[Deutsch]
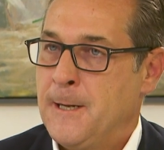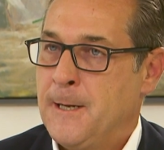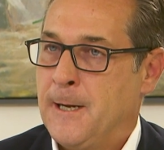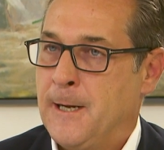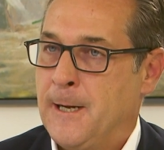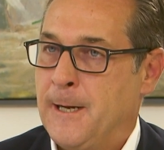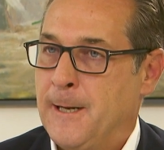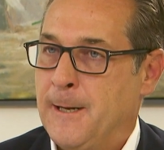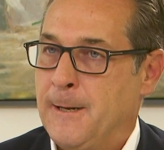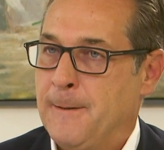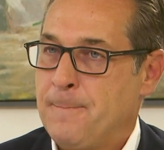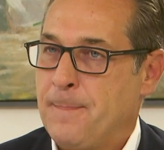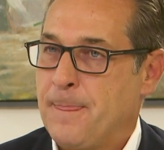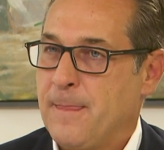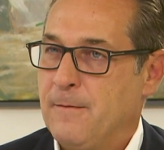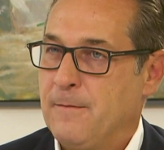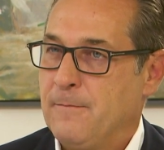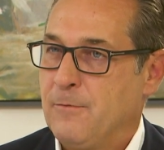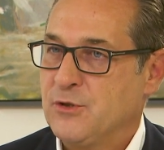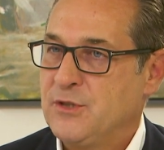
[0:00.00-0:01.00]
äh,
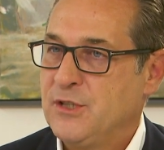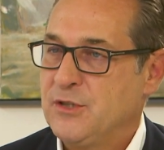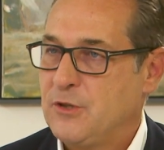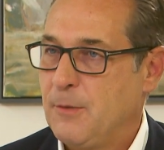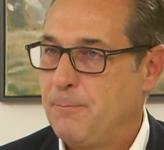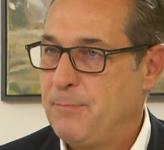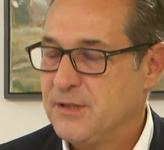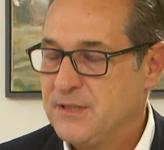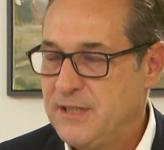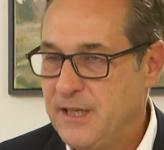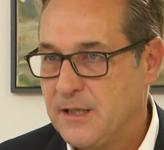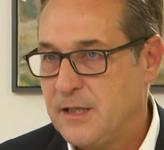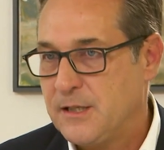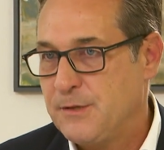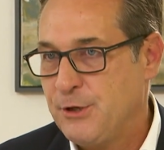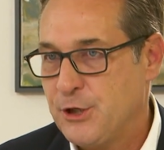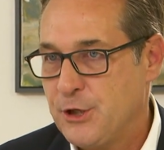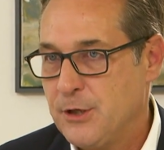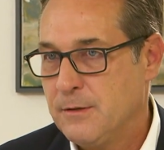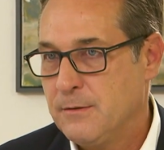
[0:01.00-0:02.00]
was ist da passiert
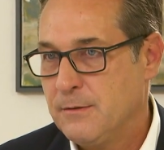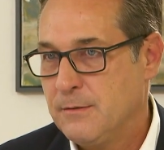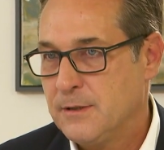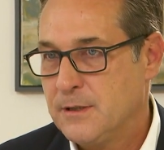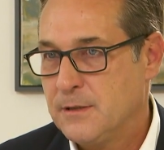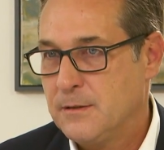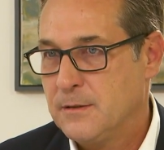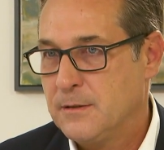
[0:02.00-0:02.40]
zwischen